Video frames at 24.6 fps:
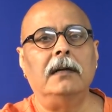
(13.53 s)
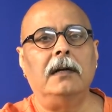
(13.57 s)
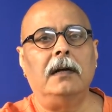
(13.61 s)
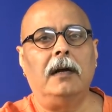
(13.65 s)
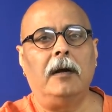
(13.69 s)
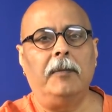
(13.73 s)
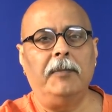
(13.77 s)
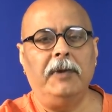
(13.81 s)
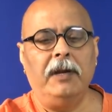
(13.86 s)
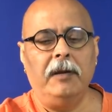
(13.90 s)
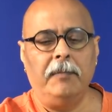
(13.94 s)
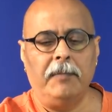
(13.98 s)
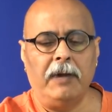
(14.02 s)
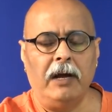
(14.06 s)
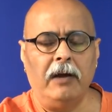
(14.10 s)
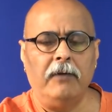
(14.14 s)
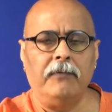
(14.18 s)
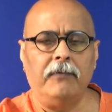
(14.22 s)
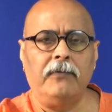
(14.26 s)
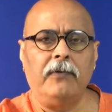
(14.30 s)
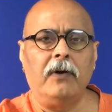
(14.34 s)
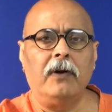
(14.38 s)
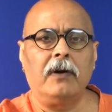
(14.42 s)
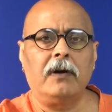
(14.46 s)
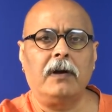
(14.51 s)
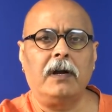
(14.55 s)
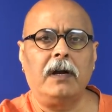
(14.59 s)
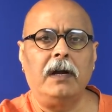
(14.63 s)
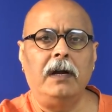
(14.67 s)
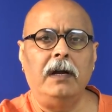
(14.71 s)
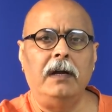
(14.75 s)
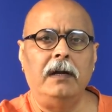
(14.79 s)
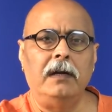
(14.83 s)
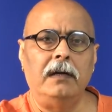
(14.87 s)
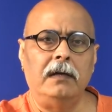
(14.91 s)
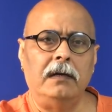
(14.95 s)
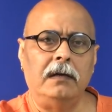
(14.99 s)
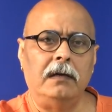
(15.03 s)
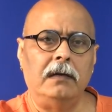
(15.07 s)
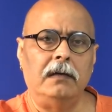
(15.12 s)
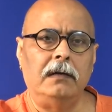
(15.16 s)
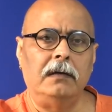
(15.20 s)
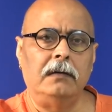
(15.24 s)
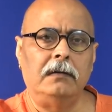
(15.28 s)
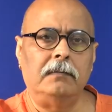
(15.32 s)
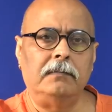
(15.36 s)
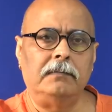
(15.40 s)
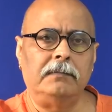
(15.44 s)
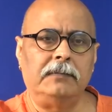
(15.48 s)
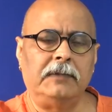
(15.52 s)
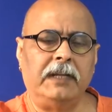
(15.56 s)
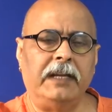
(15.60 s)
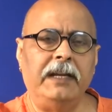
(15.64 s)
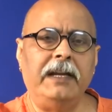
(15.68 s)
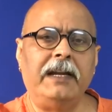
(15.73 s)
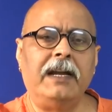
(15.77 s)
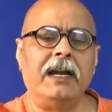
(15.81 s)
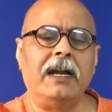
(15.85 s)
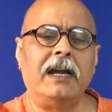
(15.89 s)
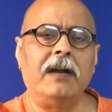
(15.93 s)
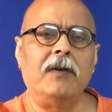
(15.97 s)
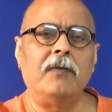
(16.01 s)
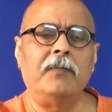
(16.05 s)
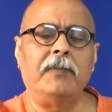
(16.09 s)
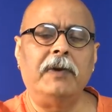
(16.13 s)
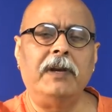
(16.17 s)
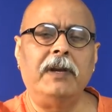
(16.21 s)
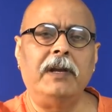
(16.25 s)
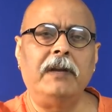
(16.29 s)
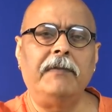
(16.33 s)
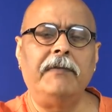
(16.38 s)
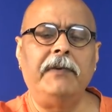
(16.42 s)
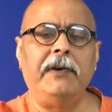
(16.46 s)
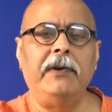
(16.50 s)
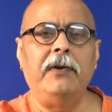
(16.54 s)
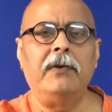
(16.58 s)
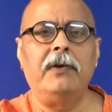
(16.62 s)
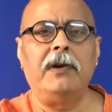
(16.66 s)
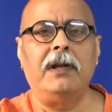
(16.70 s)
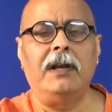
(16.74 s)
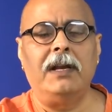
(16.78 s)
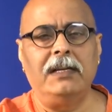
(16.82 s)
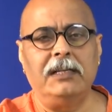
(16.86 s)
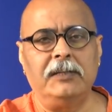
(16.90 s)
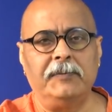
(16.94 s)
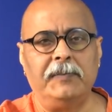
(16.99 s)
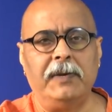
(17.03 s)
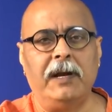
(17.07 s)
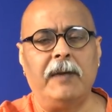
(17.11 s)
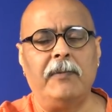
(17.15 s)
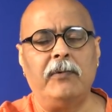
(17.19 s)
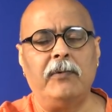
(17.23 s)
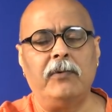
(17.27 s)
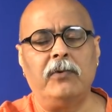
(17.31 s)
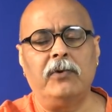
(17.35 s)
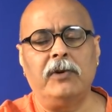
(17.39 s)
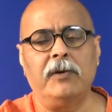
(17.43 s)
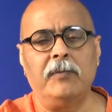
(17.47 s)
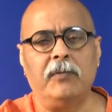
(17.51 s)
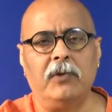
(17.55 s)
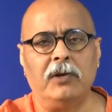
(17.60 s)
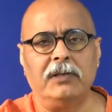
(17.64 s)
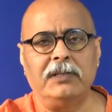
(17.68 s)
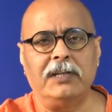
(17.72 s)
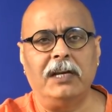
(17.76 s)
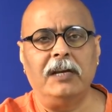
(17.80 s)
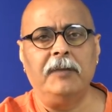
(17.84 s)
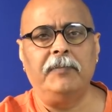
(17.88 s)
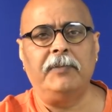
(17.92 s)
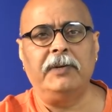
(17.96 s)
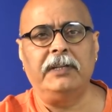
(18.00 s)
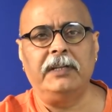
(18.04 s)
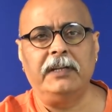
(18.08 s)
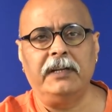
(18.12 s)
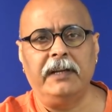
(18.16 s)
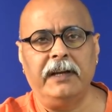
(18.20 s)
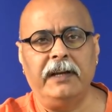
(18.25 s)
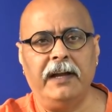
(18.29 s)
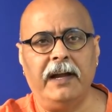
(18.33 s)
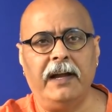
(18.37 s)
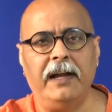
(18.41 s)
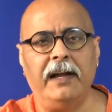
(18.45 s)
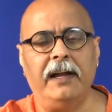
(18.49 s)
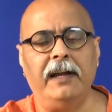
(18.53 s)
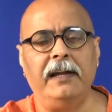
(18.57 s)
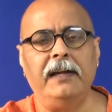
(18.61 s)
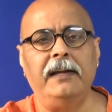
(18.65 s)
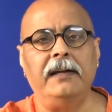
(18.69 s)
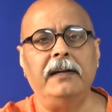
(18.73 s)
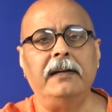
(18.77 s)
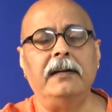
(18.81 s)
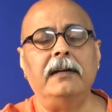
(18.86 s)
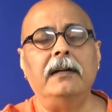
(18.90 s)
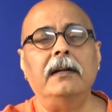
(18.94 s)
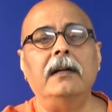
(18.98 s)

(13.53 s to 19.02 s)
हमने बायोफ्लॉक के तरीके के ऊपर एक वीडियो डाला जिस आप लोगों की बहुत सारी प्रतिक्रियाएं आई हैं